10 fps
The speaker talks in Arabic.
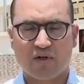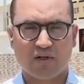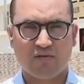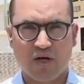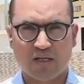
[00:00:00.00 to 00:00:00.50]

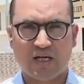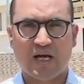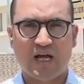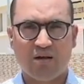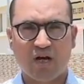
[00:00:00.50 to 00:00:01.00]

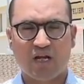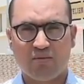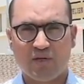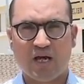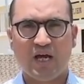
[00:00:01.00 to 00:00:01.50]
بالفرقاطة
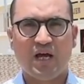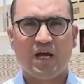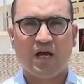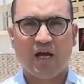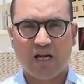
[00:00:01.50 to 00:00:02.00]

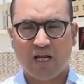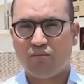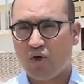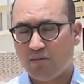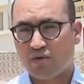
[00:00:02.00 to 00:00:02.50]
المغربية
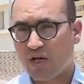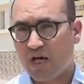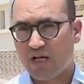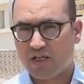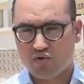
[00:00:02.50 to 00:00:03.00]
علال بن
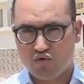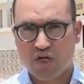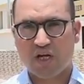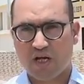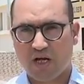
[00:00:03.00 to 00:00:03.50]
عبد الله
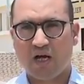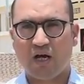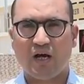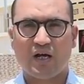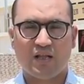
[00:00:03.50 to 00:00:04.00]
التي تشارك
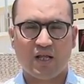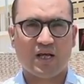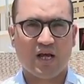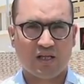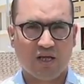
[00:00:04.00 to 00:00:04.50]

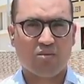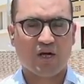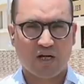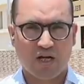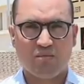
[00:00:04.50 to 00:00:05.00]
كذلك
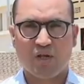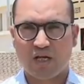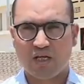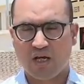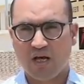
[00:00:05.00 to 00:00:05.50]
هذه الباخرة
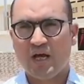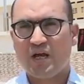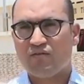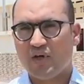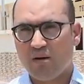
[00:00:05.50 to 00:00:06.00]

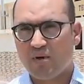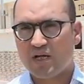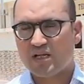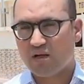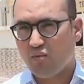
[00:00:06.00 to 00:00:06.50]
الأمريكية في
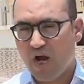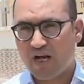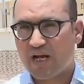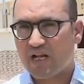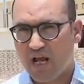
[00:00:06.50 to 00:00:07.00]
عمليات
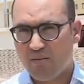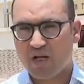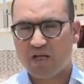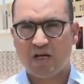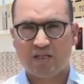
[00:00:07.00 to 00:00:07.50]
المحاكاة
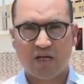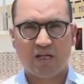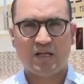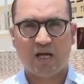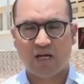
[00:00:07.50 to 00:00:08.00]
لعمليات القوات